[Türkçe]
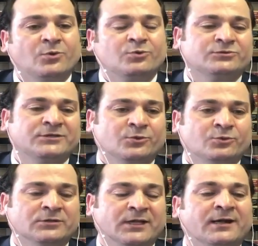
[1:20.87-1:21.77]
okuldan
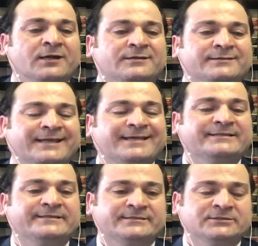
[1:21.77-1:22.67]
okula ne
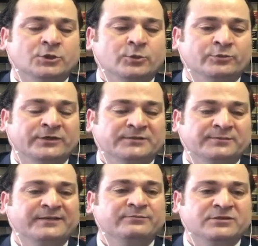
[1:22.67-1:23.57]
kadarını kabul
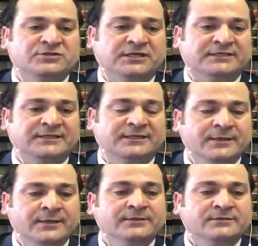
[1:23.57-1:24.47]
edip etmeyecekleri